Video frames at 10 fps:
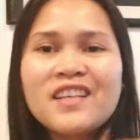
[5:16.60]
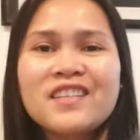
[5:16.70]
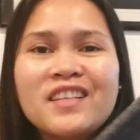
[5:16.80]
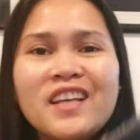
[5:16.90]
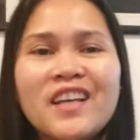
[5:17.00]

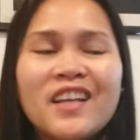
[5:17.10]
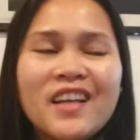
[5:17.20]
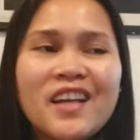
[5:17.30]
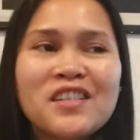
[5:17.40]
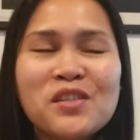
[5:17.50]
kasi
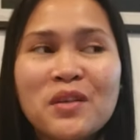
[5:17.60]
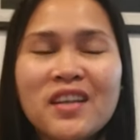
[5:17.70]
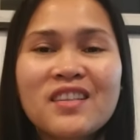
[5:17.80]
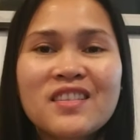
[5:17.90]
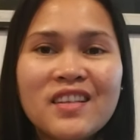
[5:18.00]
as you
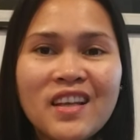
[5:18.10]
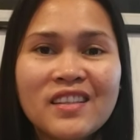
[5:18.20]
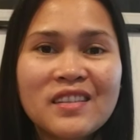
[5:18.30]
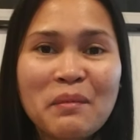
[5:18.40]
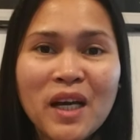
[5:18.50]
can see
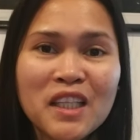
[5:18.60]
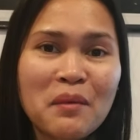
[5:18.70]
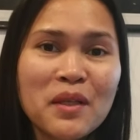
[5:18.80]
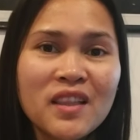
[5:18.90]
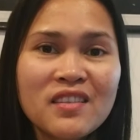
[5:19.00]
sa mga
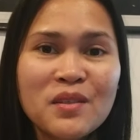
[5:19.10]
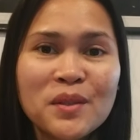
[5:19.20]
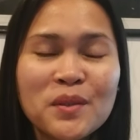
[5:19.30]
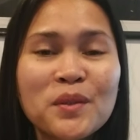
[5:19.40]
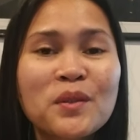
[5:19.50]
damit na
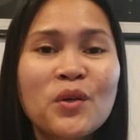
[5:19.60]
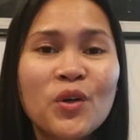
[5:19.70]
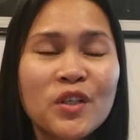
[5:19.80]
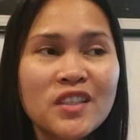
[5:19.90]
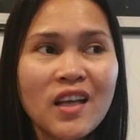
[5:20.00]
sinusuot
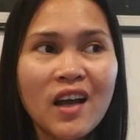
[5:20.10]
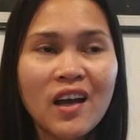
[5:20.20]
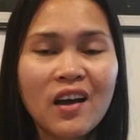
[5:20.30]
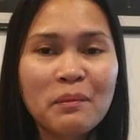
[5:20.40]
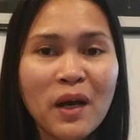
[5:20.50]
ko
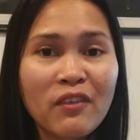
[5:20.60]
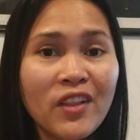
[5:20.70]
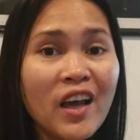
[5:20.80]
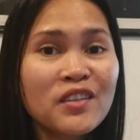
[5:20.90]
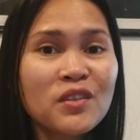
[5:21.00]
sa mga
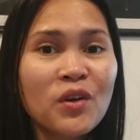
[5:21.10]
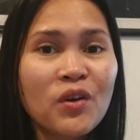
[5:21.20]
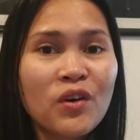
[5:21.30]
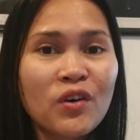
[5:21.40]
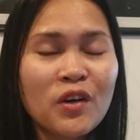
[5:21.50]
vlogs
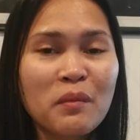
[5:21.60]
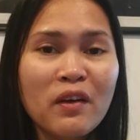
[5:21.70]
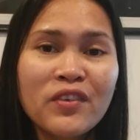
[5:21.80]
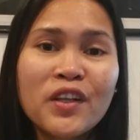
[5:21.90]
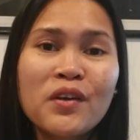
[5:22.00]
ko or mga
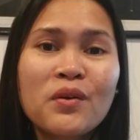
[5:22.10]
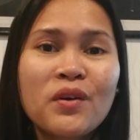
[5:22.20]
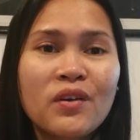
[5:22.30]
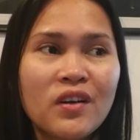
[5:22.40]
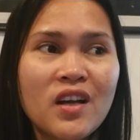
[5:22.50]
video
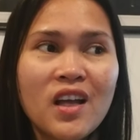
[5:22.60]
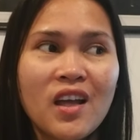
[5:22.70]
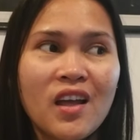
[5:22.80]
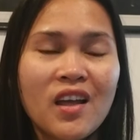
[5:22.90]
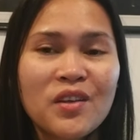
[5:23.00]
ko,
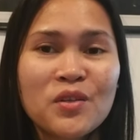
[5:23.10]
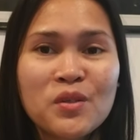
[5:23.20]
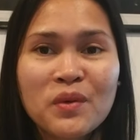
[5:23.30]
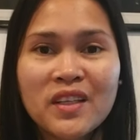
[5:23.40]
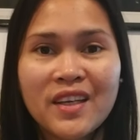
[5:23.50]

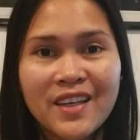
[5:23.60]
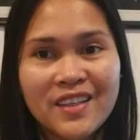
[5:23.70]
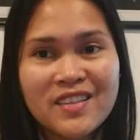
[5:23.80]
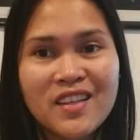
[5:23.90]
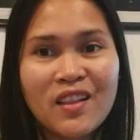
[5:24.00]
usually
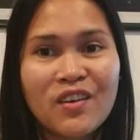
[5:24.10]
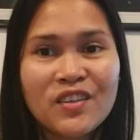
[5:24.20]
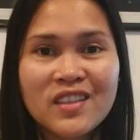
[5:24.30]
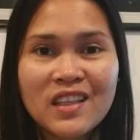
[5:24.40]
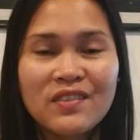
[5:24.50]
it's a
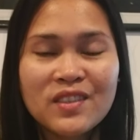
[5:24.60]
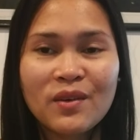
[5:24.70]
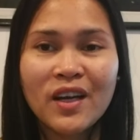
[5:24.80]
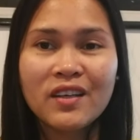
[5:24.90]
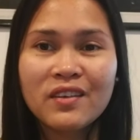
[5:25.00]
long sleeve. So,
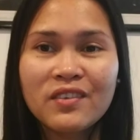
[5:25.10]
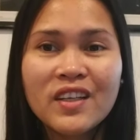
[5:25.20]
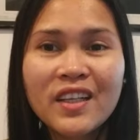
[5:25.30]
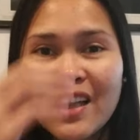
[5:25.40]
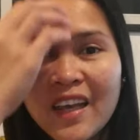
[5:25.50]
I
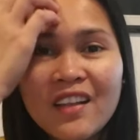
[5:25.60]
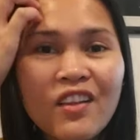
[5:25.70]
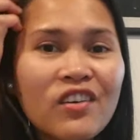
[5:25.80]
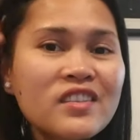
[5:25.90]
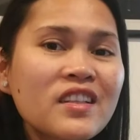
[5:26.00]
really like
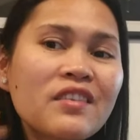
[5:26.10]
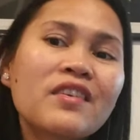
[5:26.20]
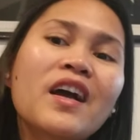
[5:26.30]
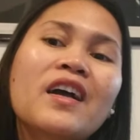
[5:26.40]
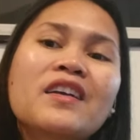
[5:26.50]
long sleeve,
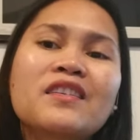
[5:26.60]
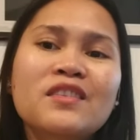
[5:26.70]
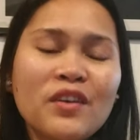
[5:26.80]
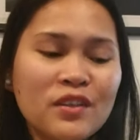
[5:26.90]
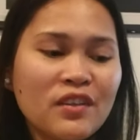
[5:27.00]
guys.
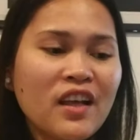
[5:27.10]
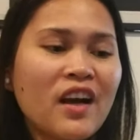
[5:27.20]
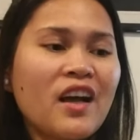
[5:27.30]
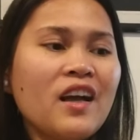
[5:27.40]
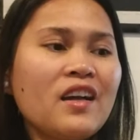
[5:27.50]
So, ito na
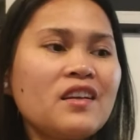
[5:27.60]
nga.